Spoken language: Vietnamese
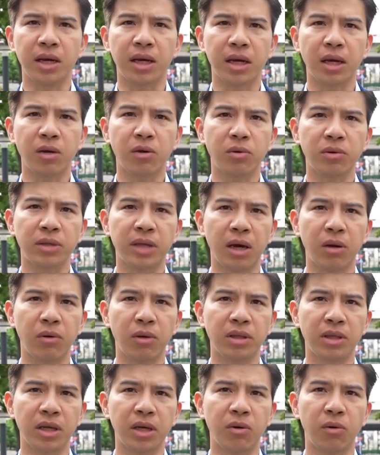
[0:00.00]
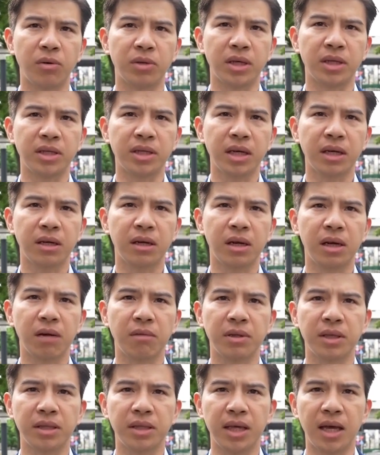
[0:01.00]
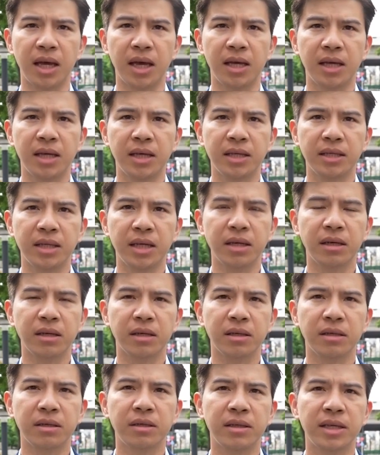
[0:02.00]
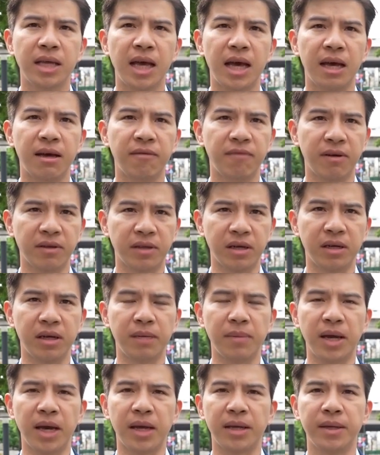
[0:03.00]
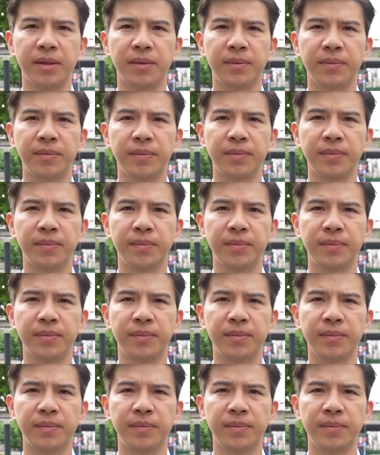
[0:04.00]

Có thể các cuộc thảo luận thay đổi chính sách nới lỏng tiền tệ sẽ được đưa ra vào thời điểm này.